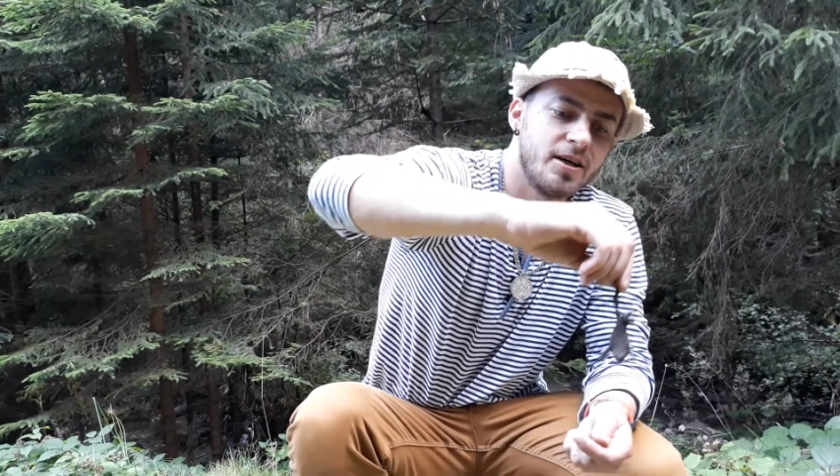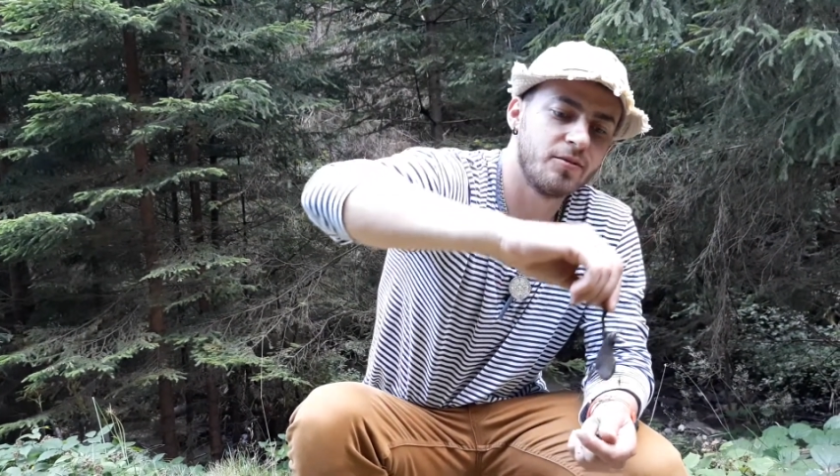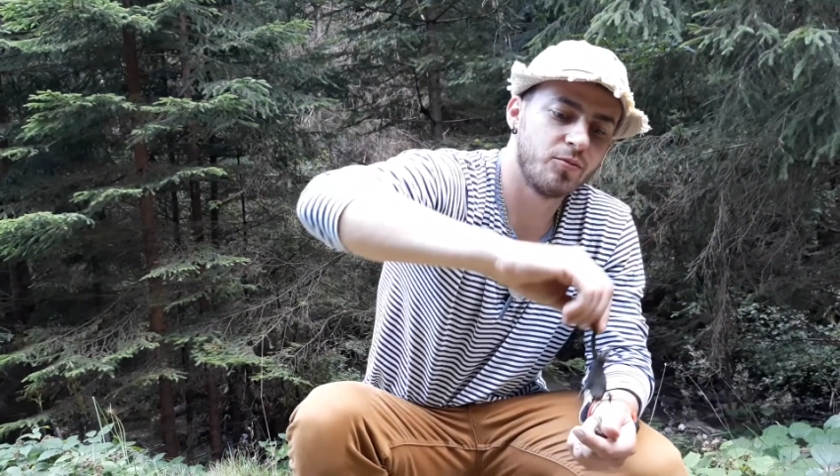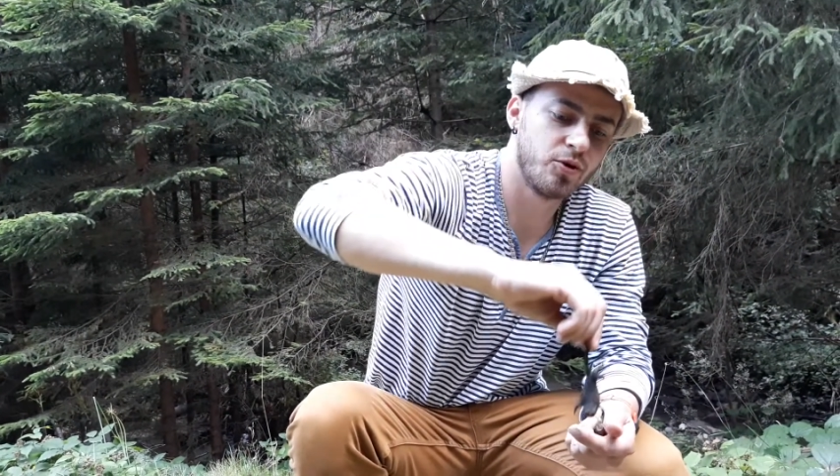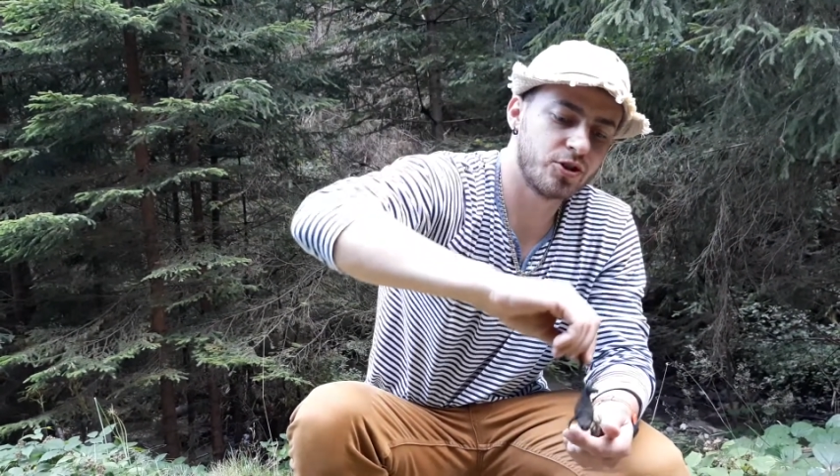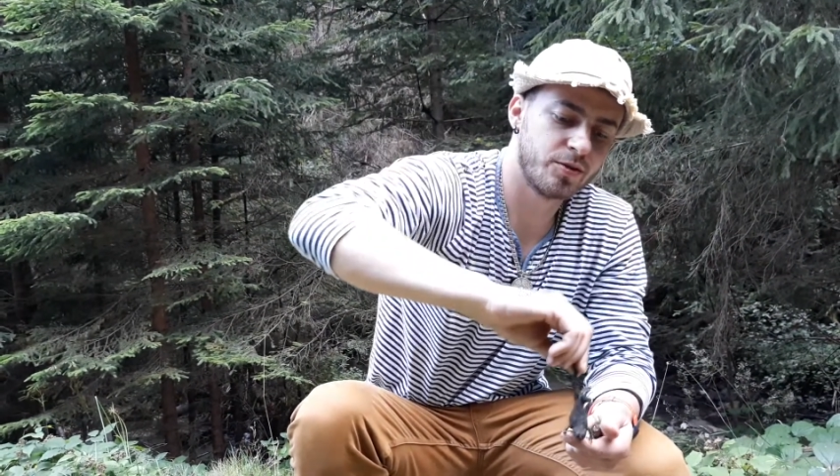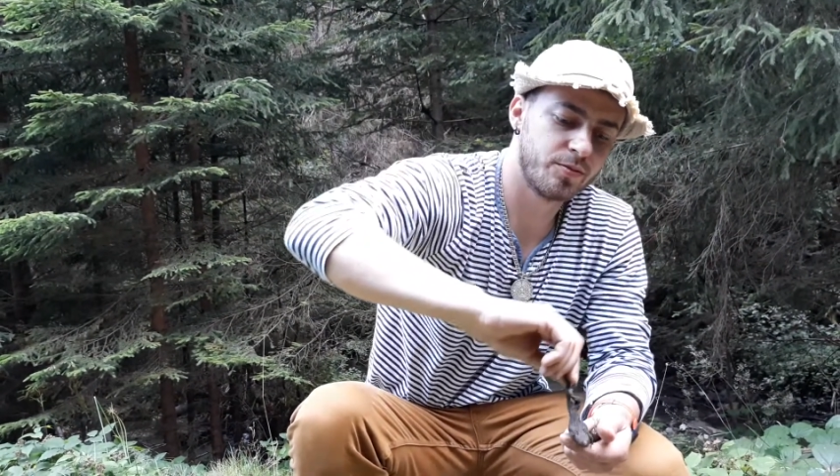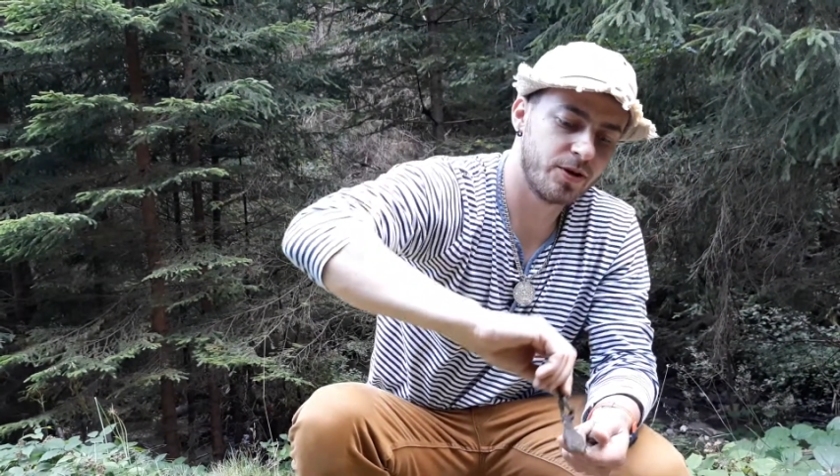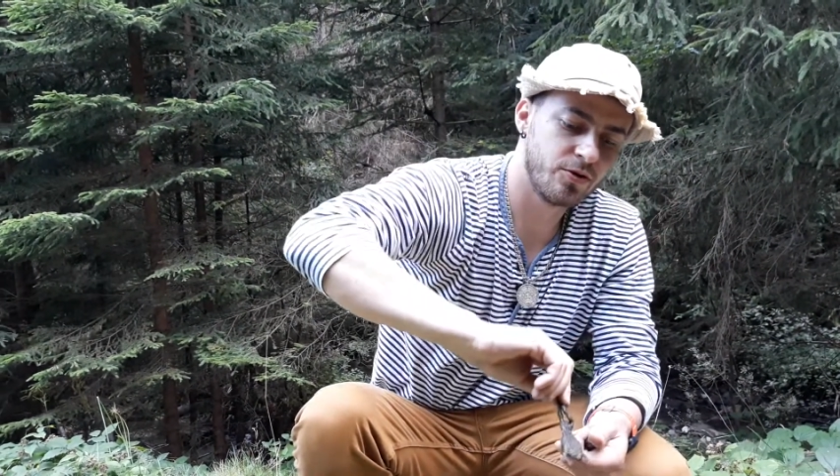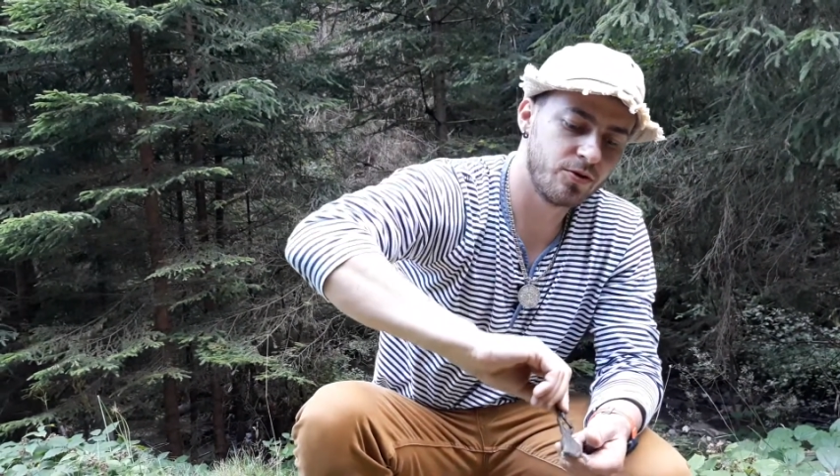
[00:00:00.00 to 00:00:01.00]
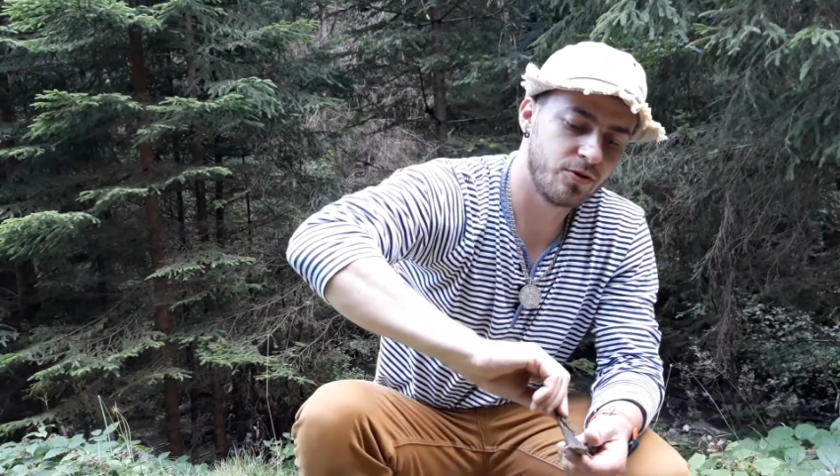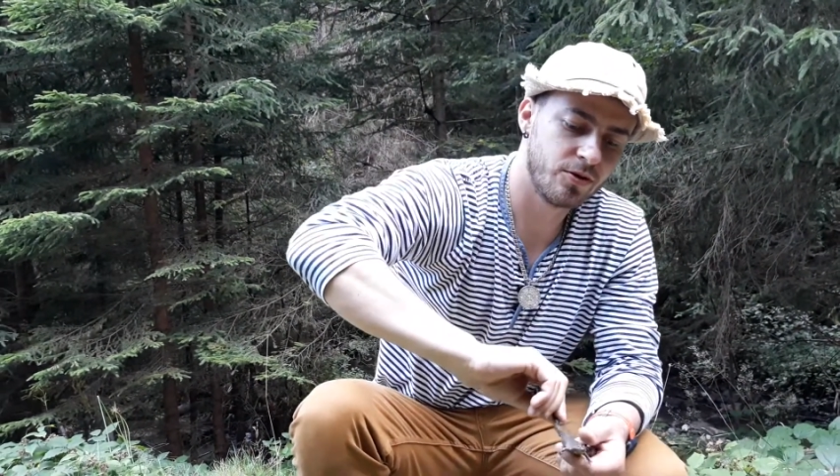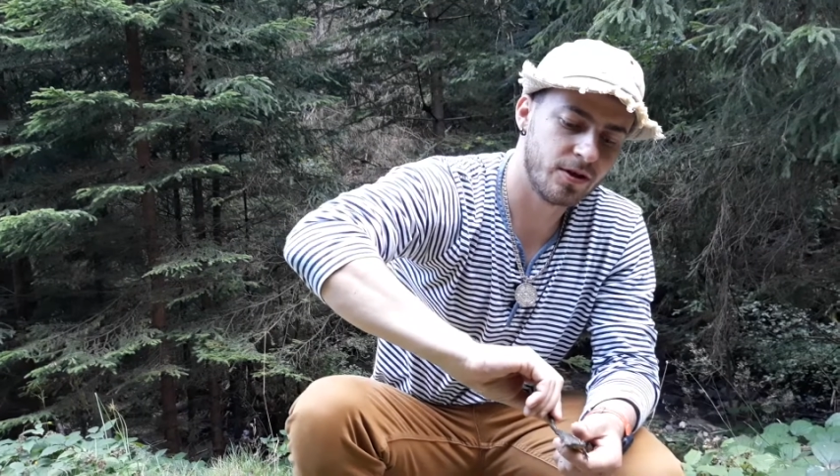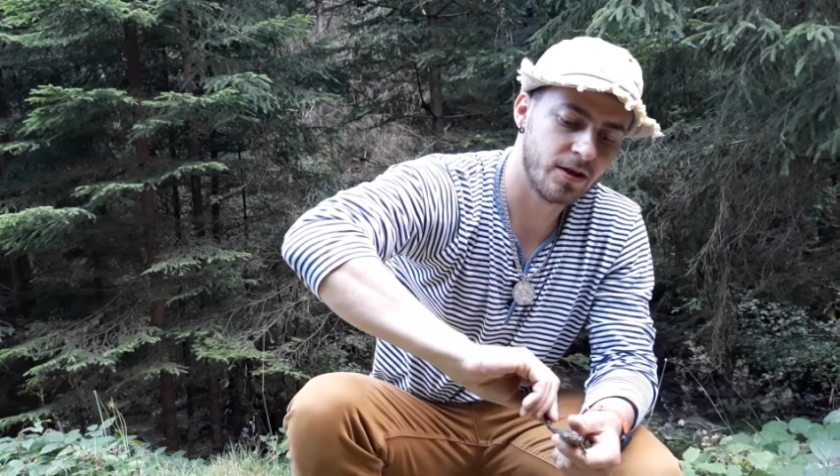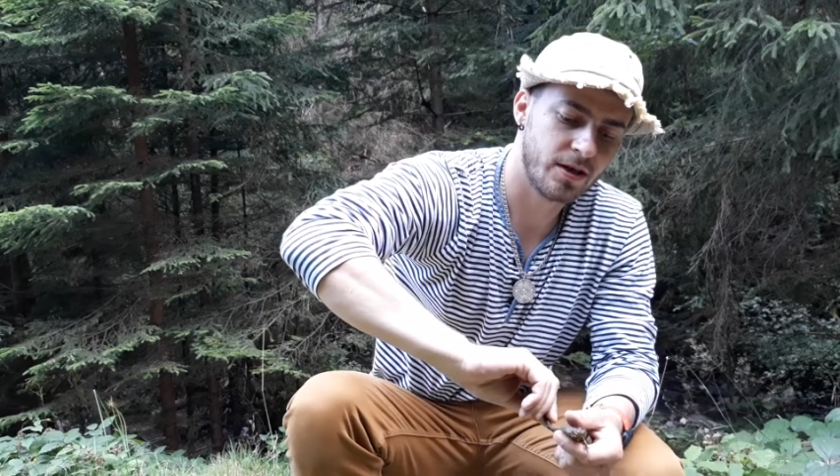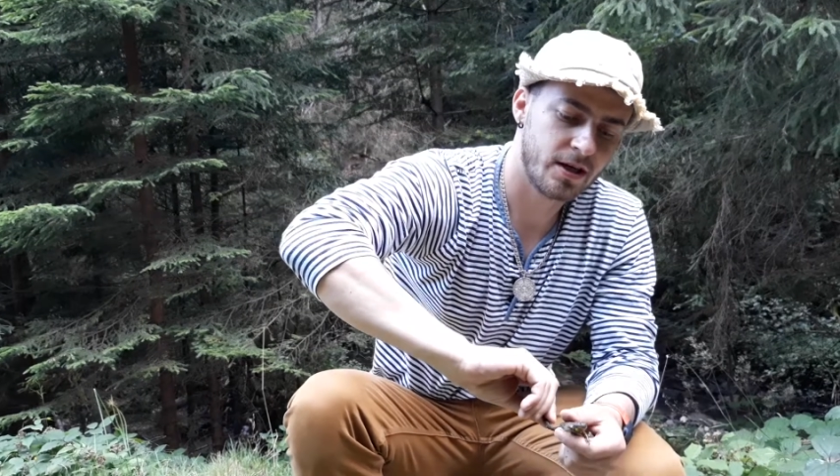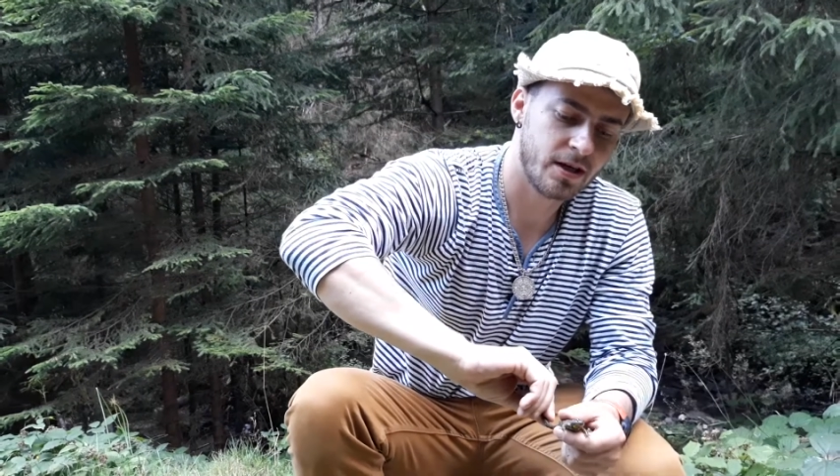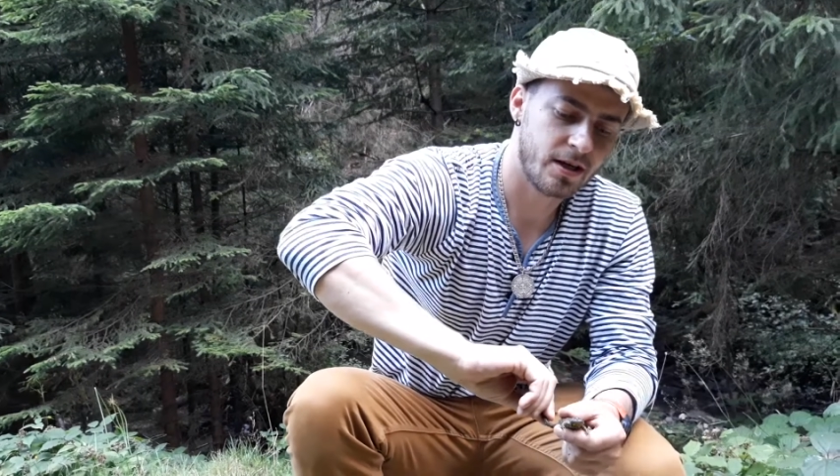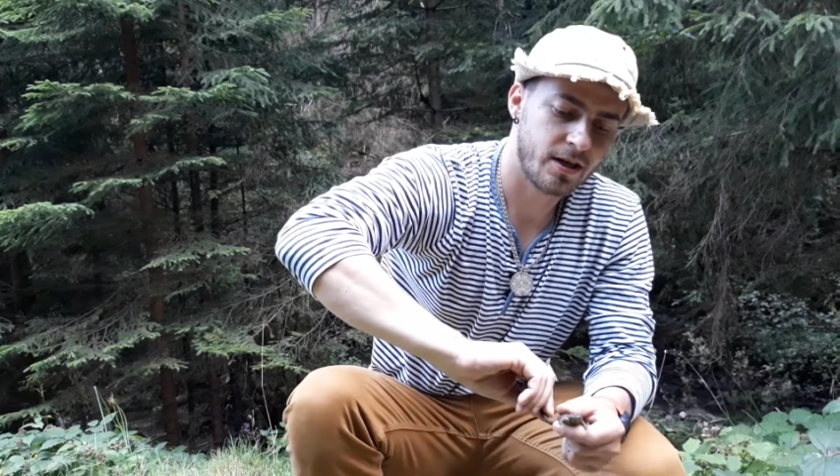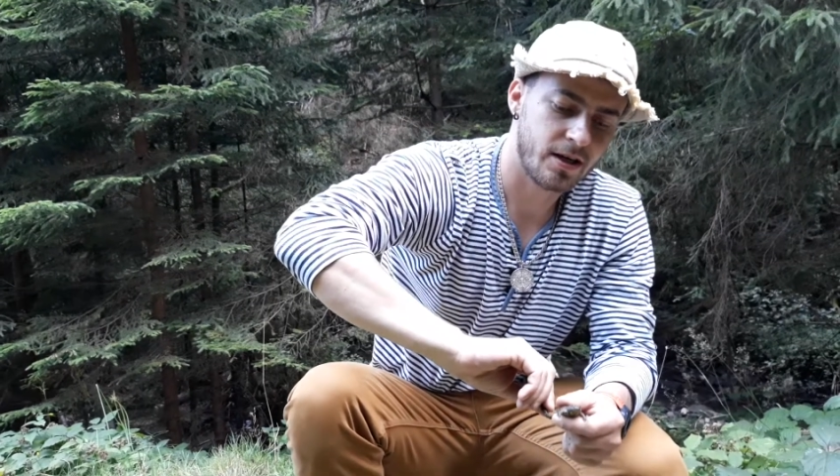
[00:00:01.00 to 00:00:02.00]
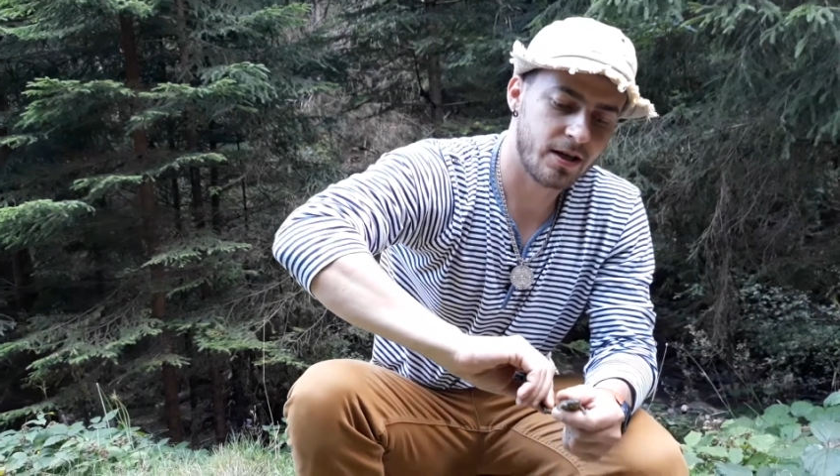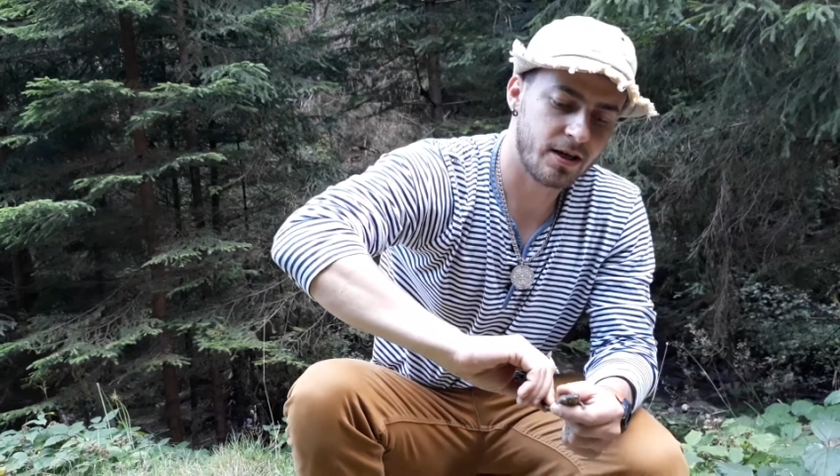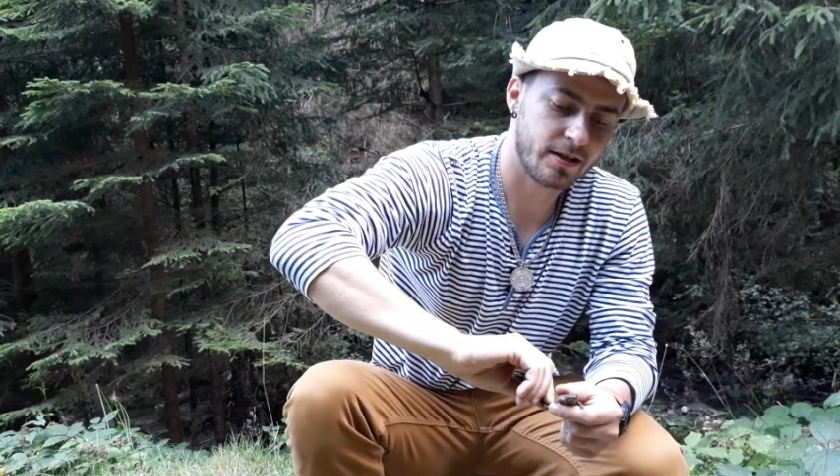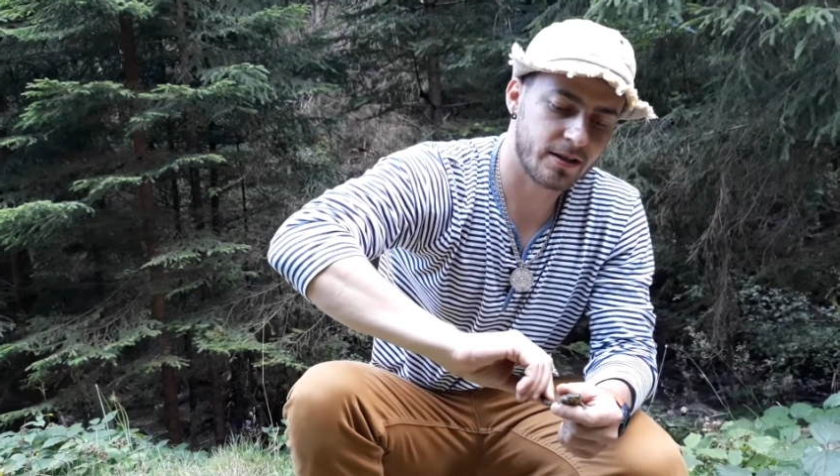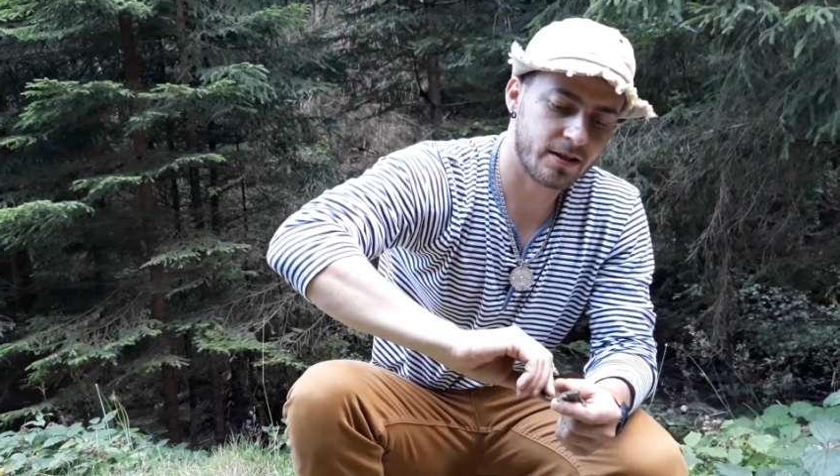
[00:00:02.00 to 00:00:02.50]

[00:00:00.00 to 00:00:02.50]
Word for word: больше по югу. А эта